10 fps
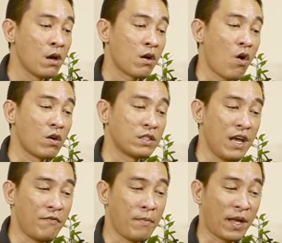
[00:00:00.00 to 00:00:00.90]
còn
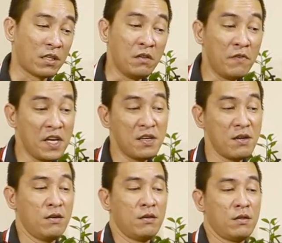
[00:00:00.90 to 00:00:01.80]
xét về mặt tử vi á,
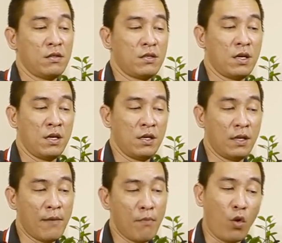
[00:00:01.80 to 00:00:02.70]
thì
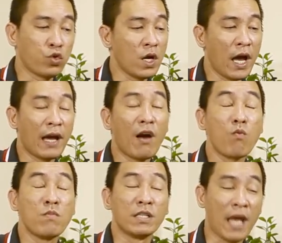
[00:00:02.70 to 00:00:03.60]
năm Mậu Tuất
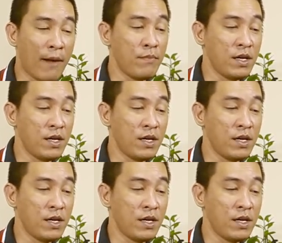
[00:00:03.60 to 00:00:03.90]
2018